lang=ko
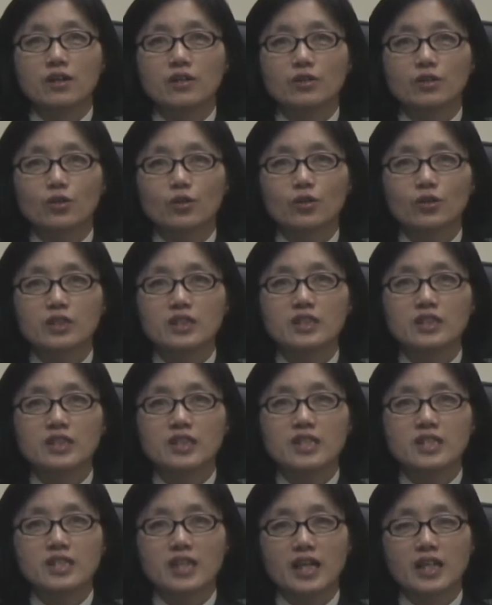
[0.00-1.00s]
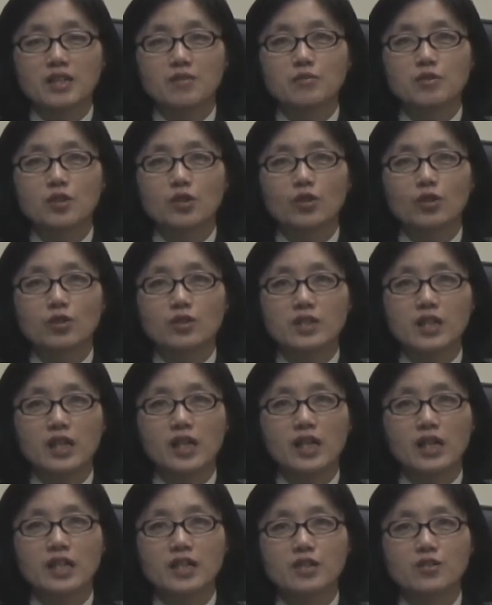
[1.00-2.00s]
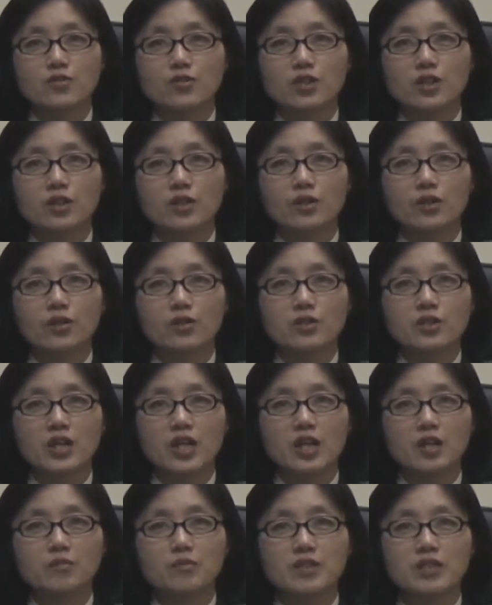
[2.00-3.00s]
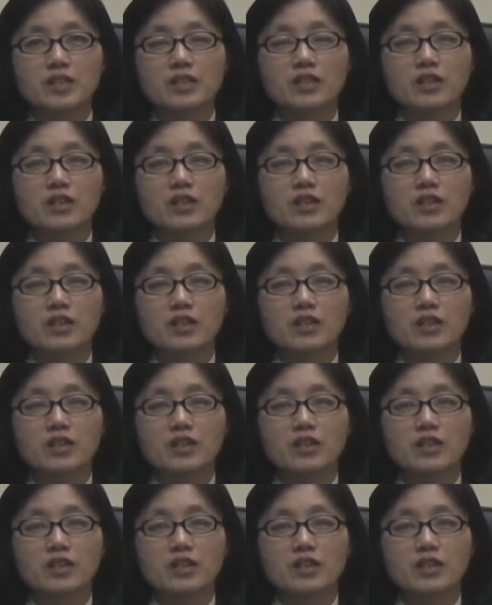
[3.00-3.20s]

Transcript: 또 이들이 자립적으로 생활할 수 있고 사회 및